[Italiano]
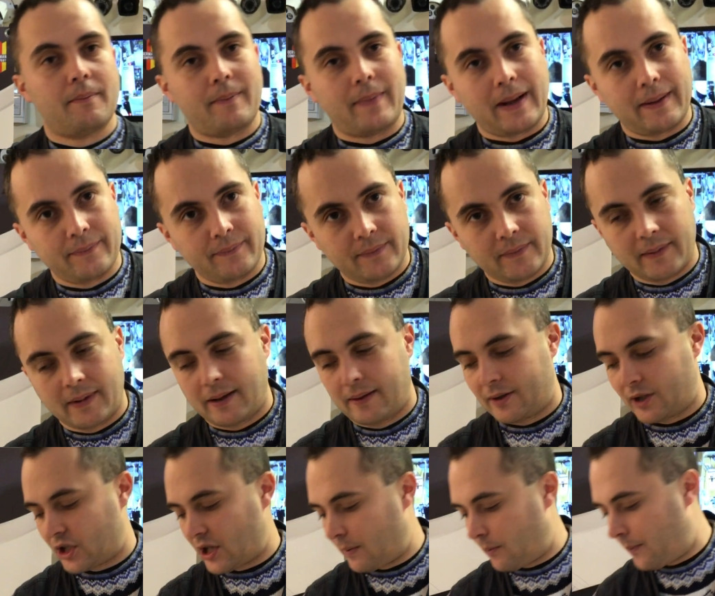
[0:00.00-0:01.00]
Ma
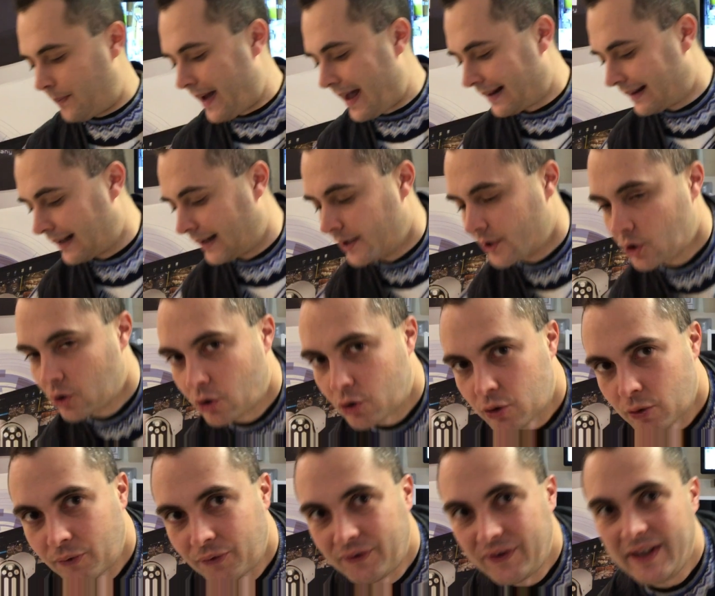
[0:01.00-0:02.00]
lasciamo perdere il
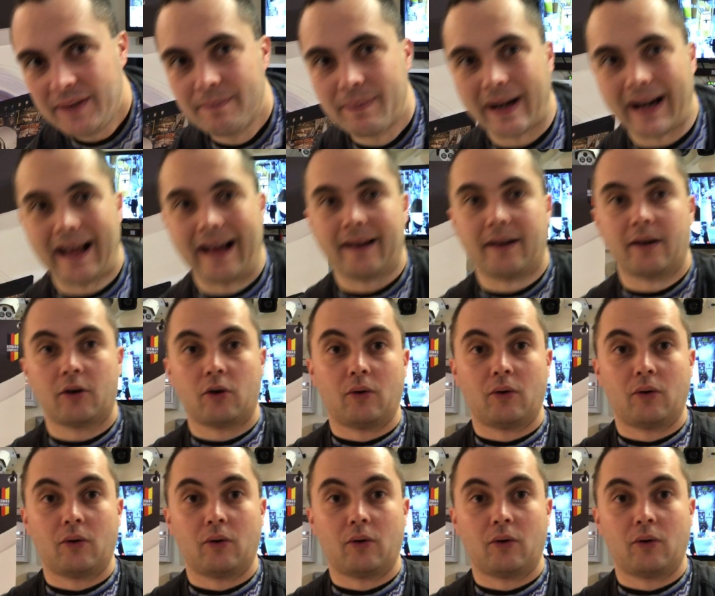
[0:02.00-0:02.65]
discorso fibra